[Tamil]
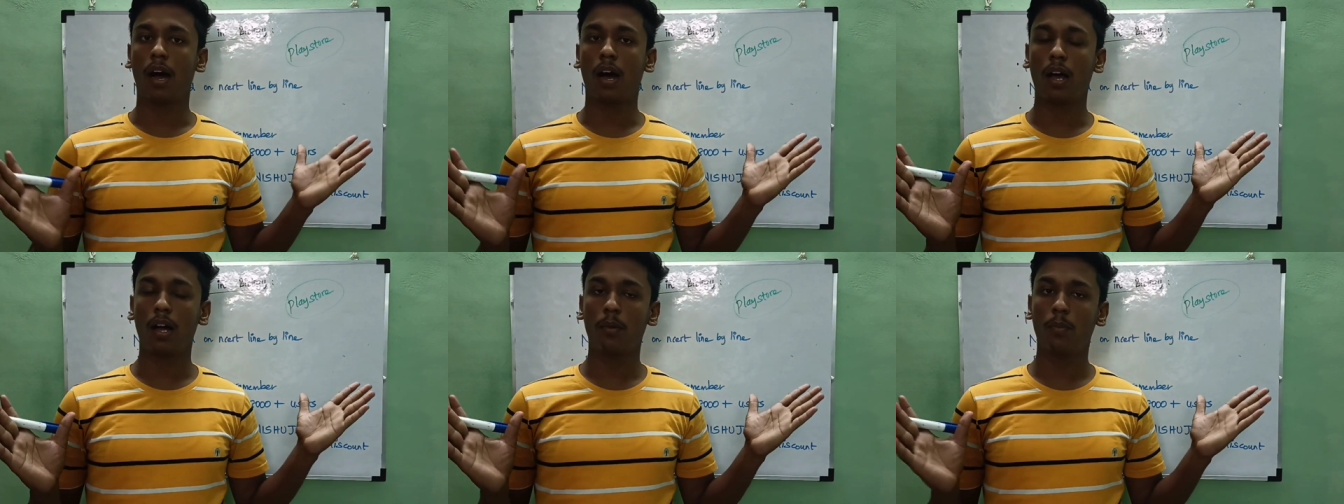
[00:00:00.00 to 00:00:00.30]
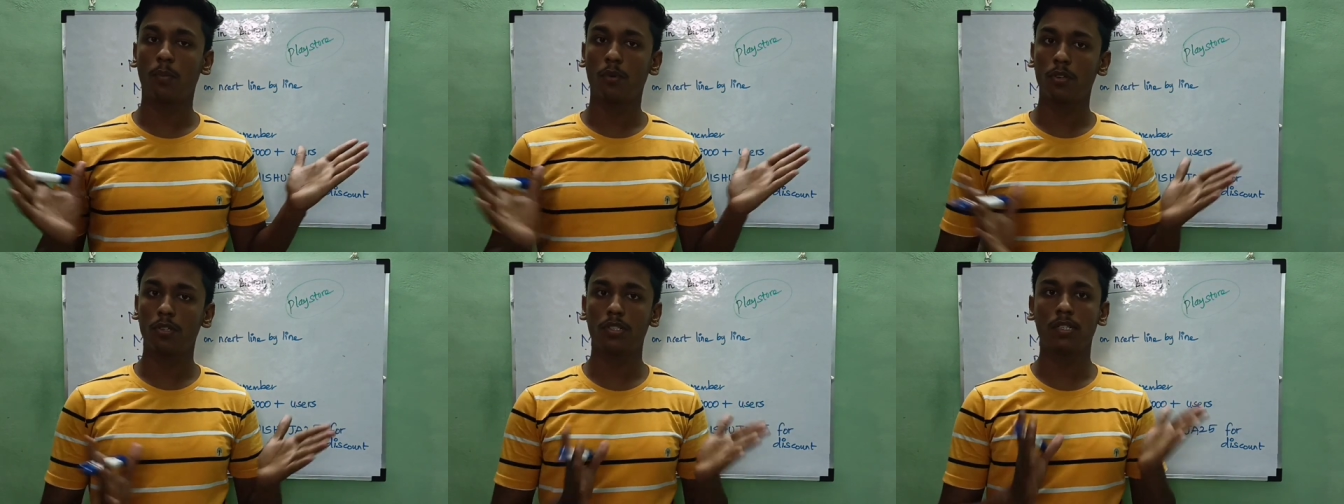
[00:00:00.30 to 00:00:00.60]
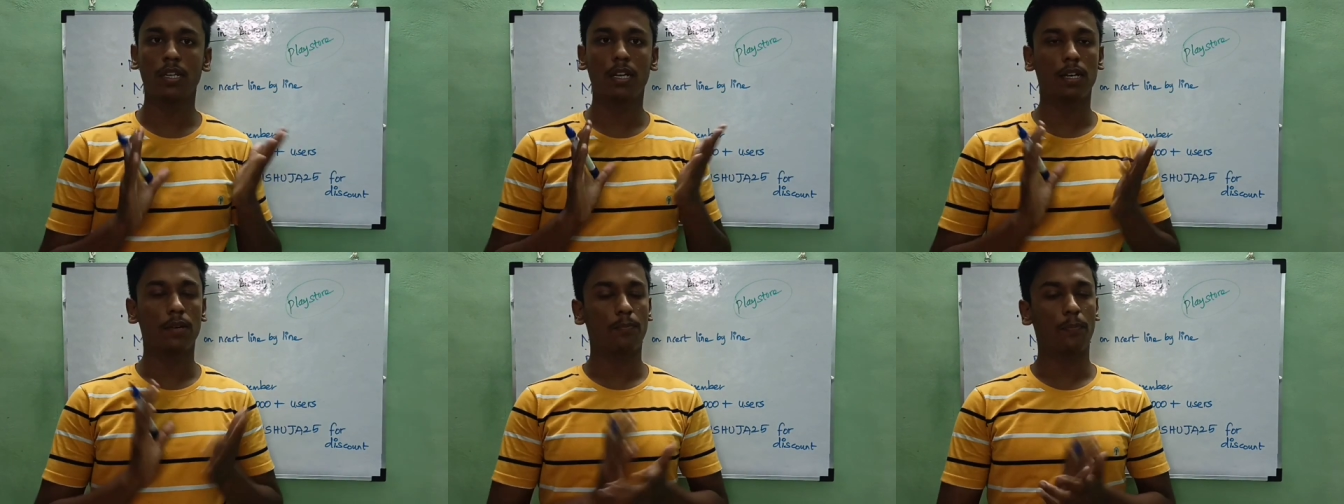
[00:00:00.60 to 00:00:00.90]

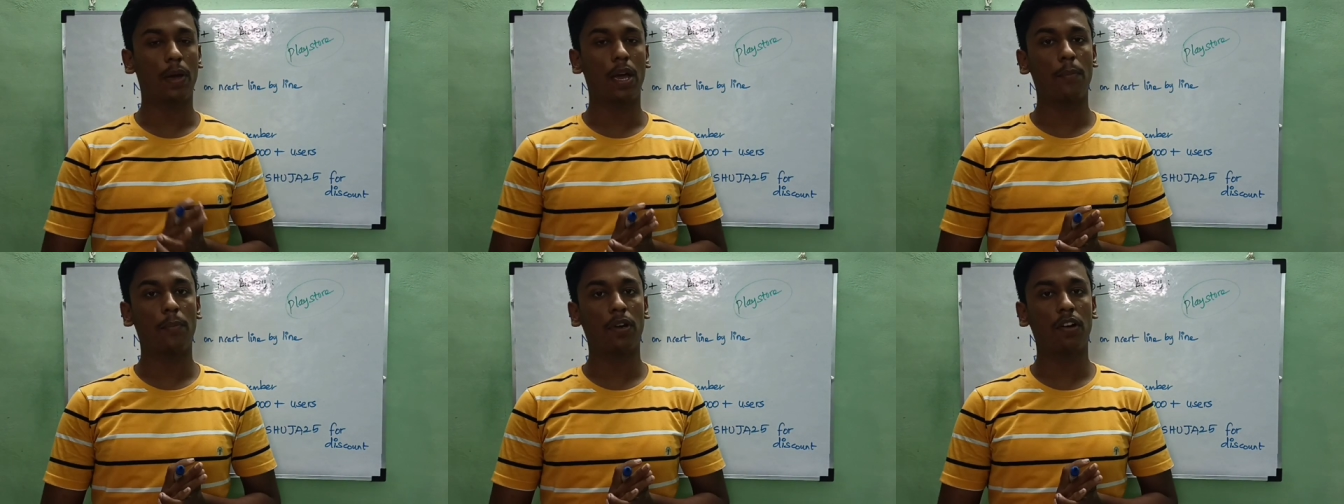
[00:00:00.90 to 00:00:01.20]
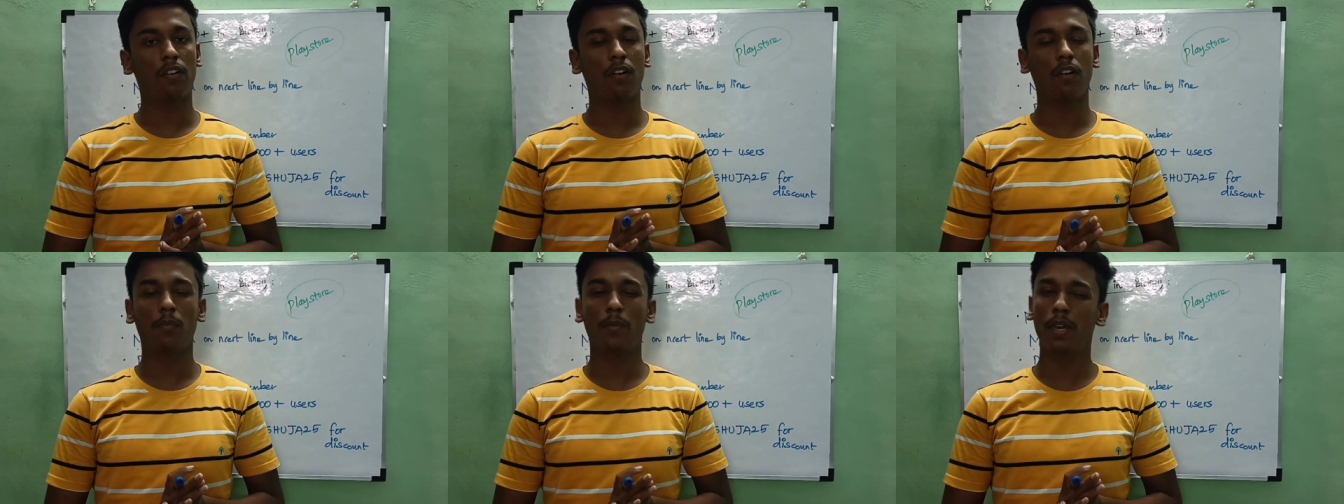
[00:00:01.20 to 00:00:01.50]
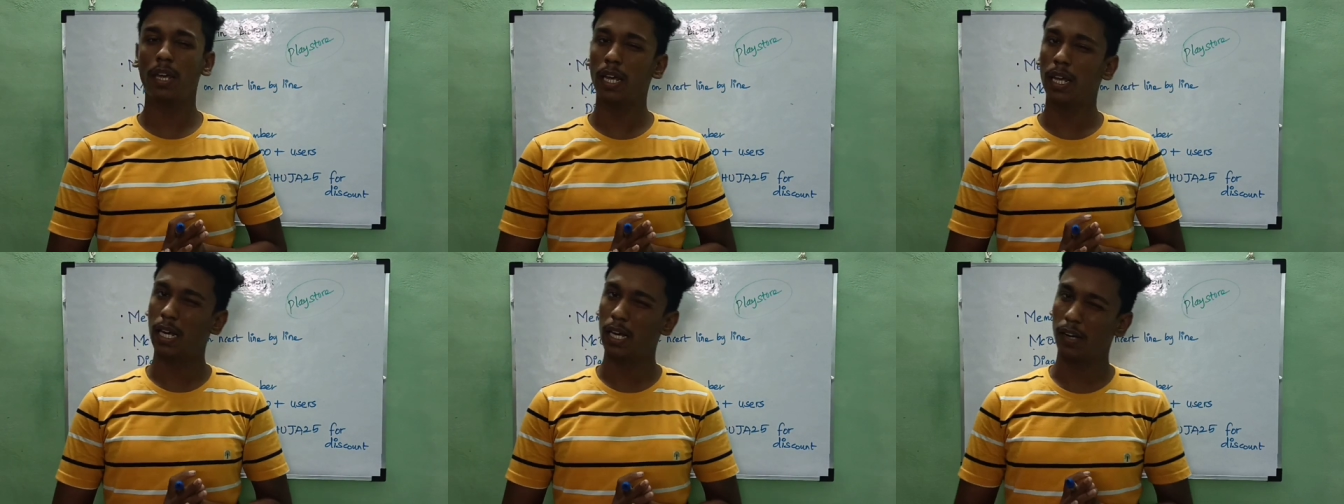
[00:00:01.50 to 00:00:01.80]
ஆல்மோஸ்ட் பேப்பர் வில்
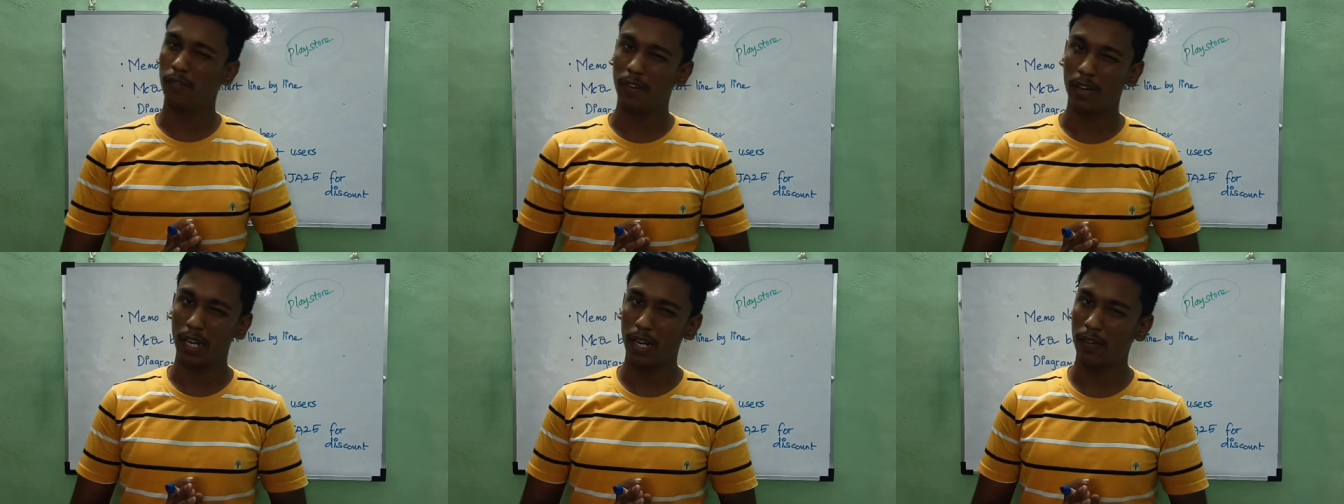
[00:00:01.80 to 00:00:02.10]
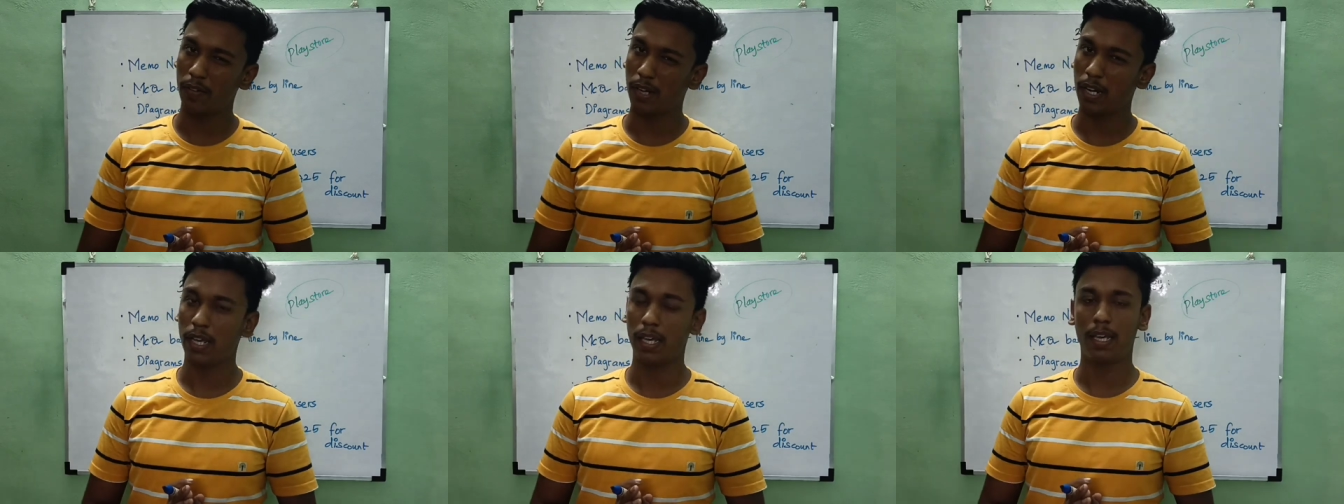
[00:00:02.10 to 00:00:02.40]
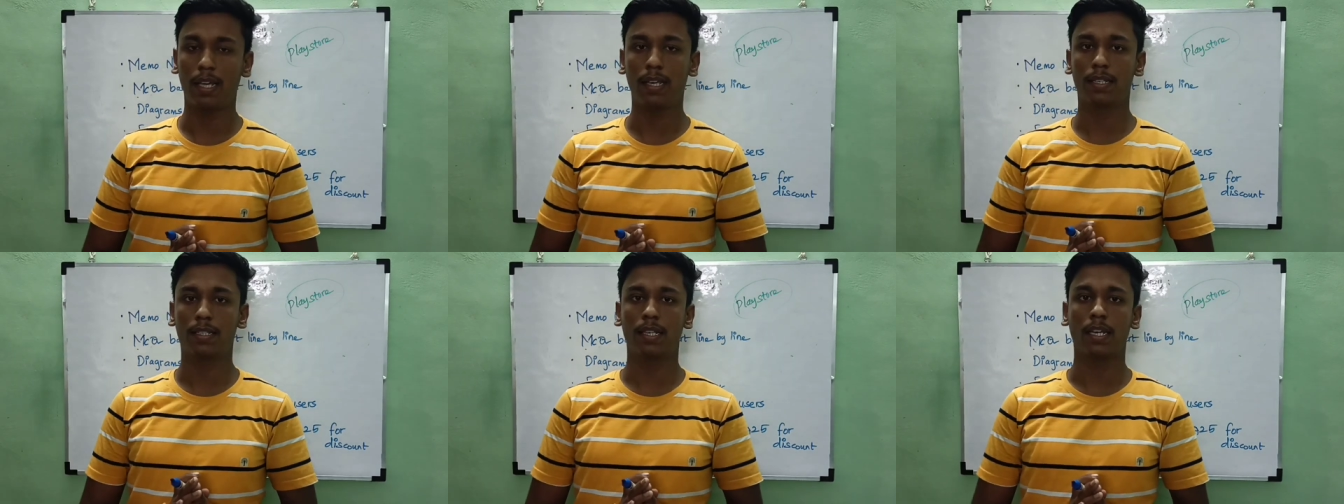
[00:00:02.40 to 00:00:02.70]
பி வெரி வெரி
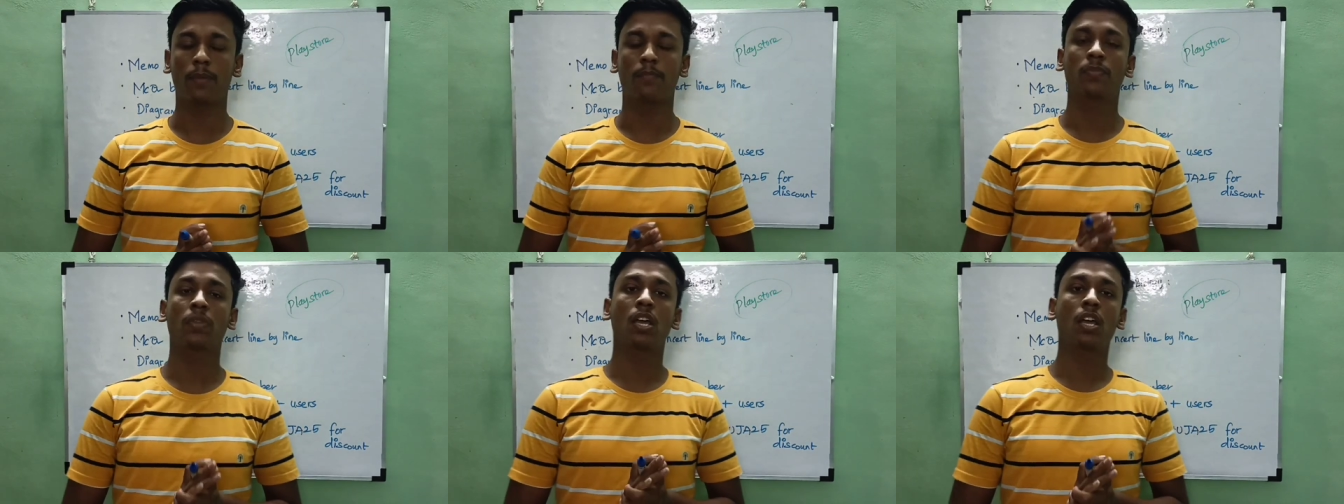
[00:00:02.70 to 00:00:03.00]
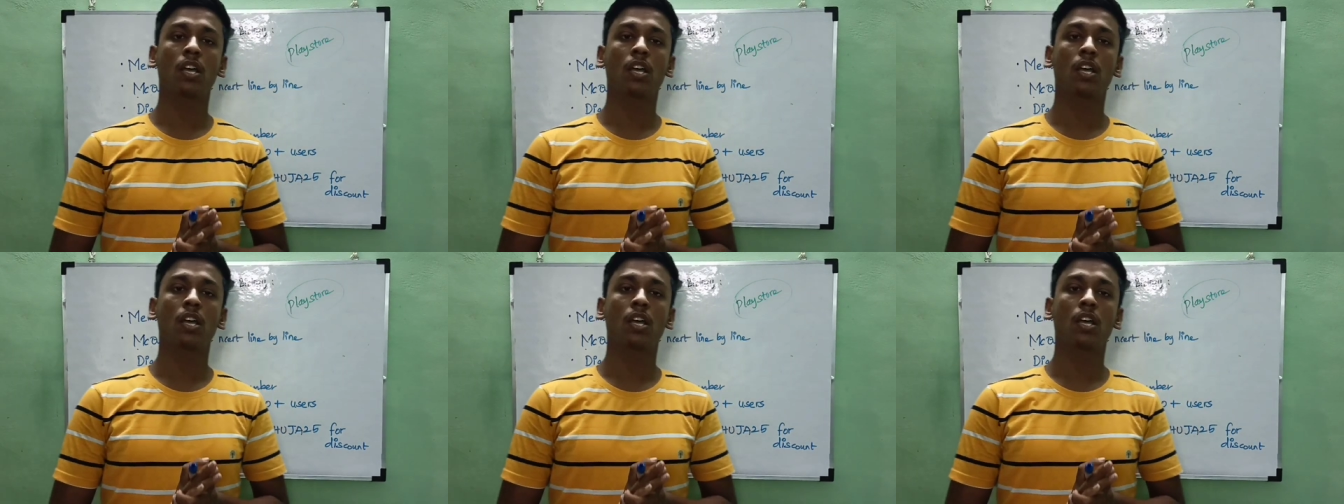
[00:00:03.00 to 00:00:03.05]
ஈஸி